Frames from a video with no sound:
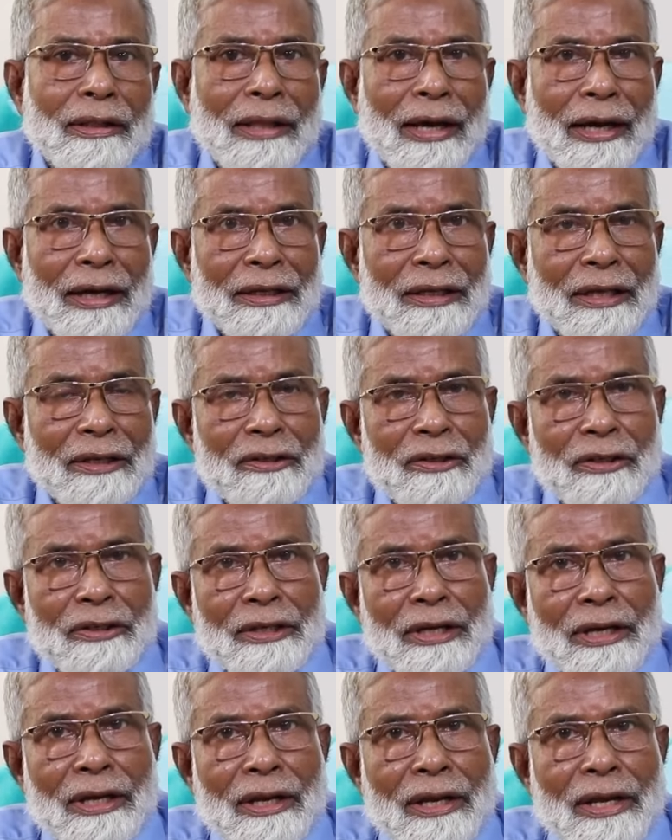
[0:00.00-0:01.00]
দেখা যাচ্ছে
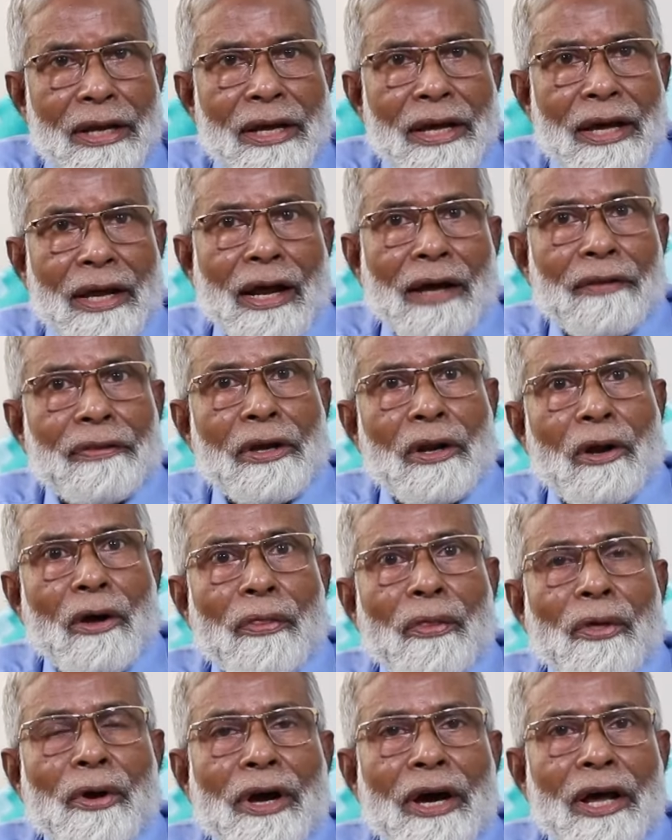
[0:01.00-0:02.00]
যে রাতের
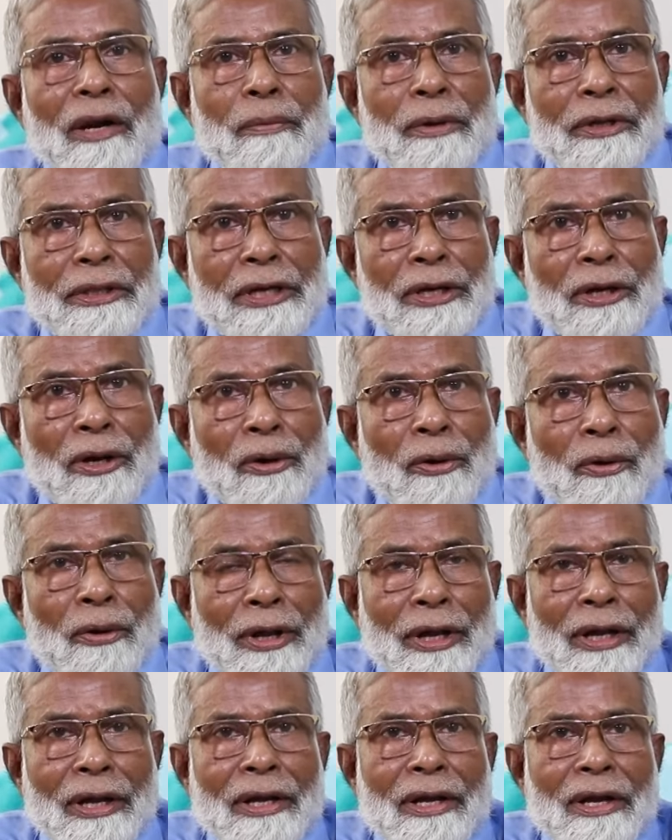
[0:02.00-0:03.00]
অন্ধকার বিদীর্ণ
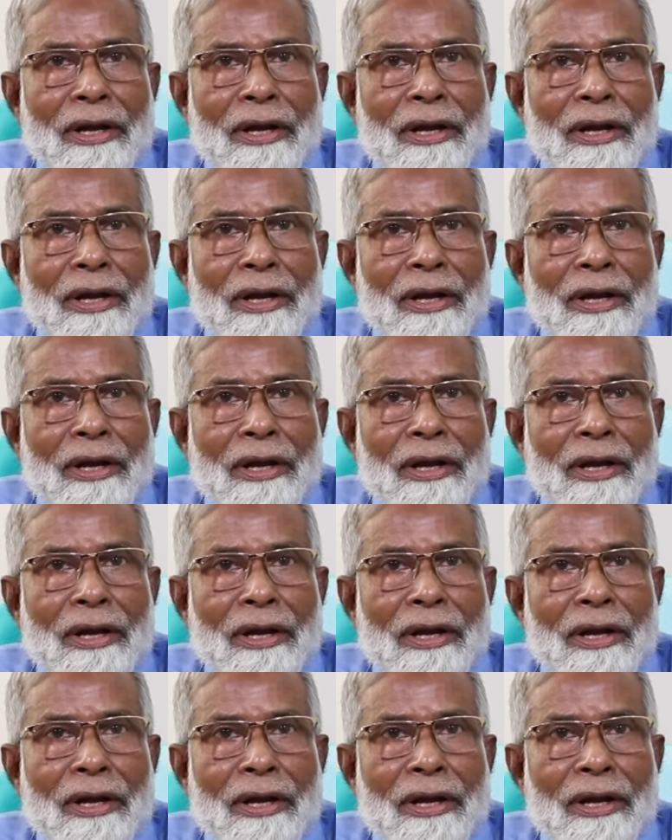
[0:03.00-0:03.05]
করে